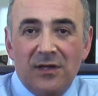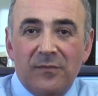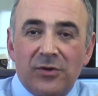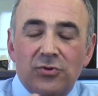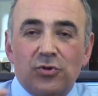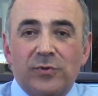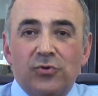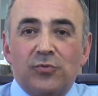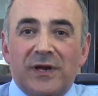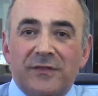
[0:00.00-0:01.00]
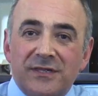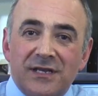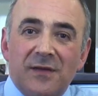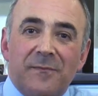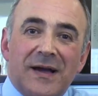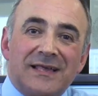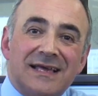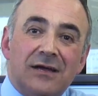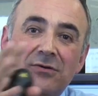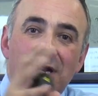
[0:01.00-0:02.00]
pero estos virus parece ser que
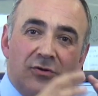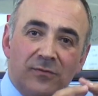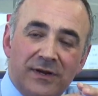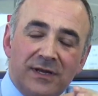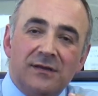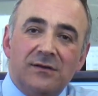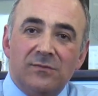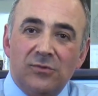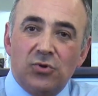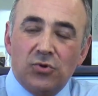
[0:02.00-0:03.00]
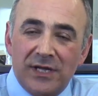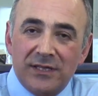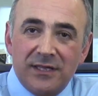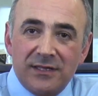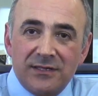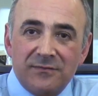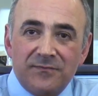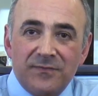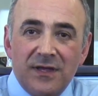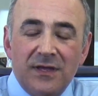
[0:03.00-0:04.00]
pasaron al hombre mucho antes.
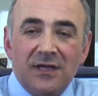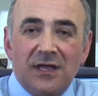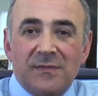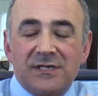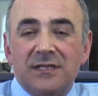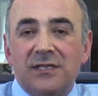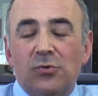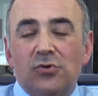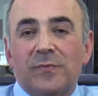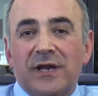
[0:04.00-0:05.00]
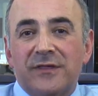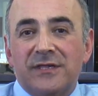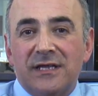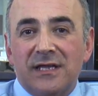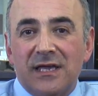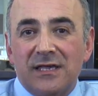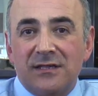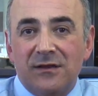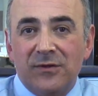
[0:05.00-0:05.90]
El más antiguo parece ser que es el